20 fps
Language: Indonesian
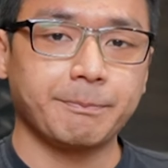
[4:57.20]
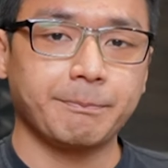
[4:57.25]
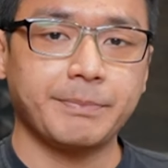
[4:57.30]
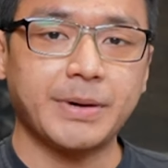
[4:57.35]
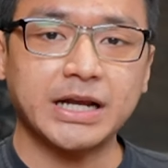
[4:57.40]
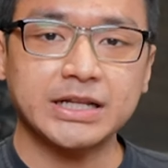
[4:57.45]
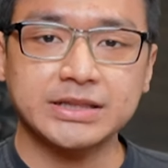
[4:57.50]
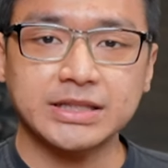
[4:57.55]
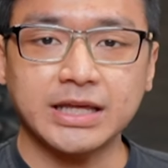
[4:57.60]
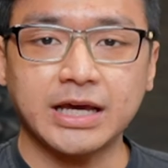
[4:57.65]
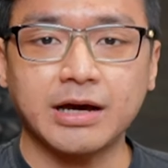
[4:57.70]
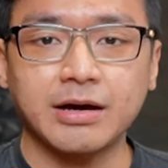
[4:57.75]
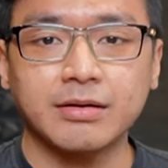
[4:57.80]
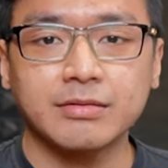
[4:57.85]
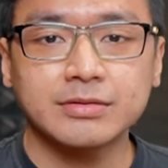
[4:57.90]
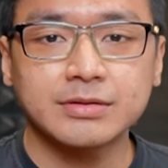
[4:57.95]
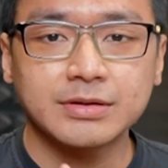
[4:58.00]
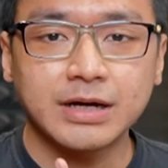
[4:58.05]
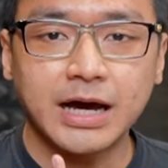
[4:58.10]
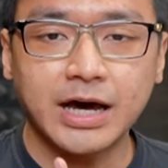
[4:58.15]
tes yang
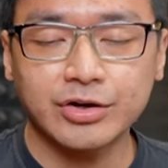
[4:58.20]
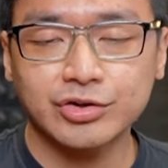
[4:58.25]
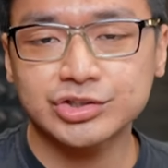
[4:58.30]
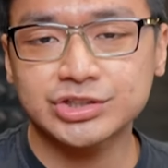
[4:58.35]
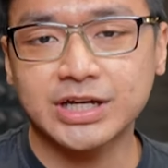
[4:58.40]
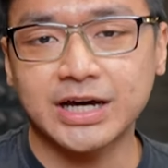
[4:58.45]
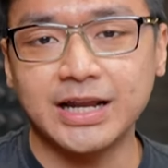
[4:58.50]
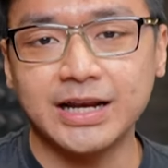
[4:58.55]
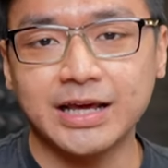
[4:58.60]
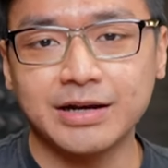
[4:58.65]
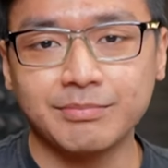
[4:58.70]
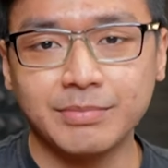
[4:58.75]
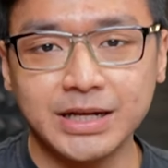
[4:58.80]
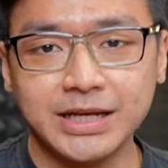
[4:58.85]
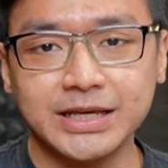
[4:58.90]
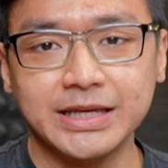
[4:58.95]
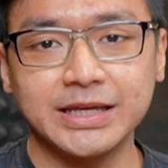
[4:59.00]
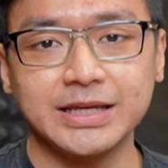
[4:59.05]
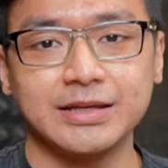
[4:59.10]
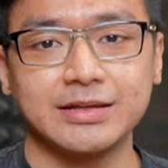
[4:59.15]
harus kalian
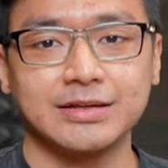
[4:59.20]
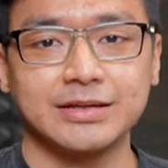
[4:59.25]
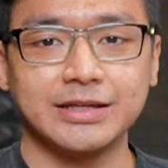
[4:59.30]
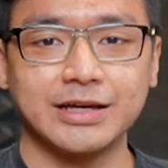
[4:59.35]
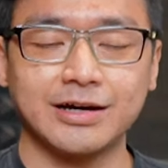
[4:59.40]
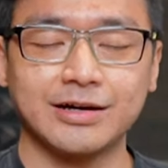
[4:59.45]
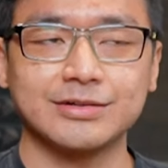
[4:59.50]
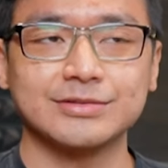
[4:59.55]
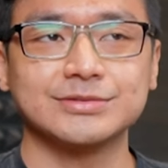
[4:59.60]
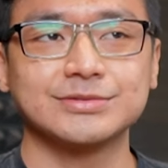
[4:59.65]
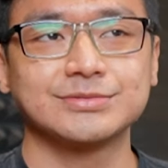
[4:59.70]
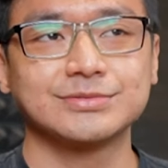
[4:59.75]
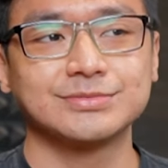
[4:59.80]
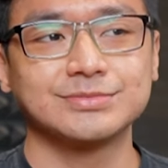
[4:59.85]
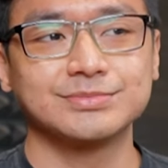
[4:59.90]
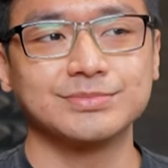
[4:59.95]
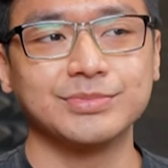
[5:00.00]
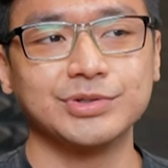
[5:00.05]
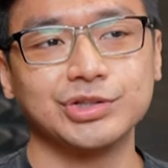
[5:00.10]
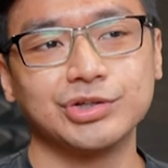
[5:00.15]
beli yang
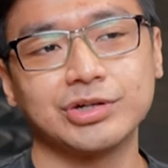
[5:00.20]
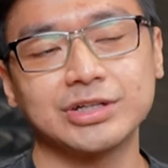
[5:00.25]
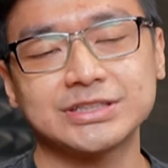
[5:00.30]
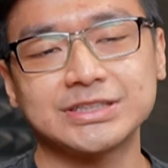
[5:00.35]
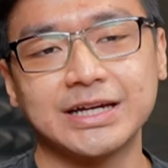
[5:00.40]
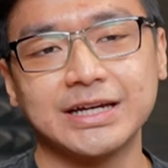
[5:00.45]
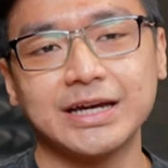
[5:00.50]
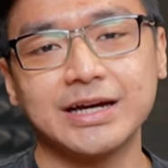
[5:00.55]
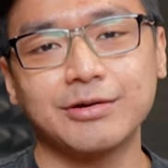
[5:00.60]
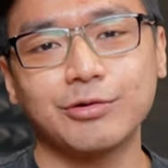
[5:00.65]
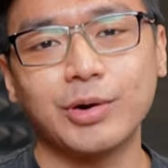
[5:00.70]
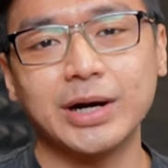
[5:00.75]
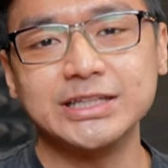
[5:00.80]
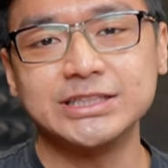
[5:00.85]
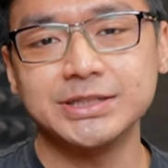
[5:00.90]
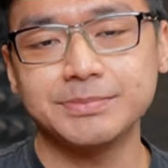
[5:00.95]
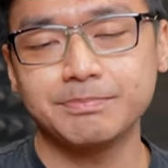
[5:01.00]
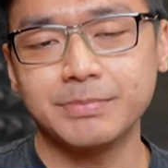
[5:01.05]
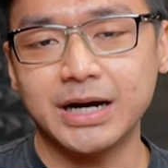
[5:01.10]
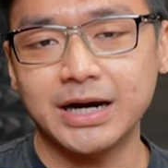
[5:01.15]
menurut saya
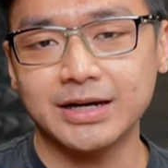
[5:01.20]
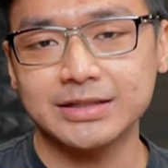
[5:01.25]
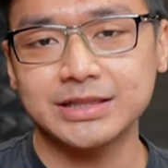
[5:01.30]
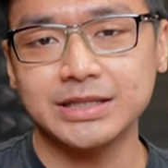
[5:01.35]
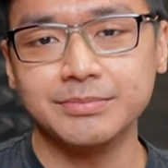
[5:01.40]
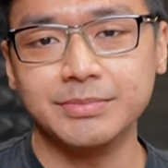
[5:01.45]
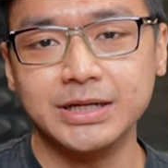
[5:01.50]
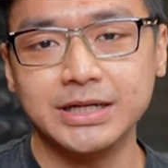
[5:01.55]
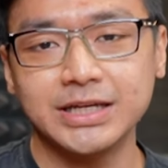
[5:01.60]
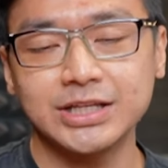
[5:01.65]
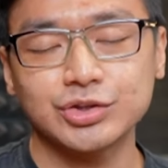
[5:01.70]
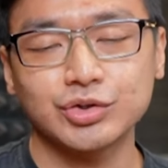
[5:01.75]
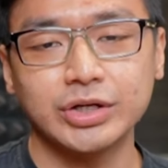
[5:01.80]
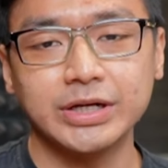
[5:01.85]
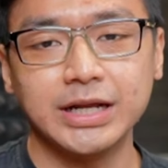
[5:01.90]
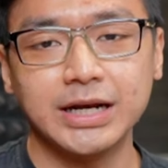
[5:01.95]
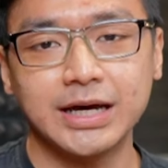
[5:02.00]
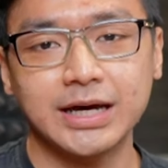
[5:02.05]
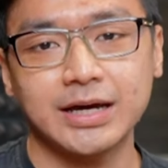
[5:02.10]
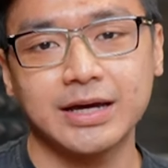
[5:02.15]
wajib banget dibeli itu
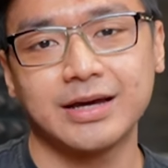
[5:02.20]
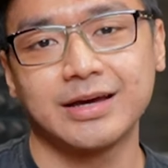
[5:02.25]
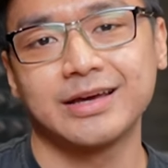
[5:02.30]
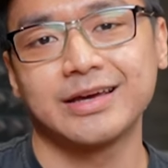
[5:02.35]
adalah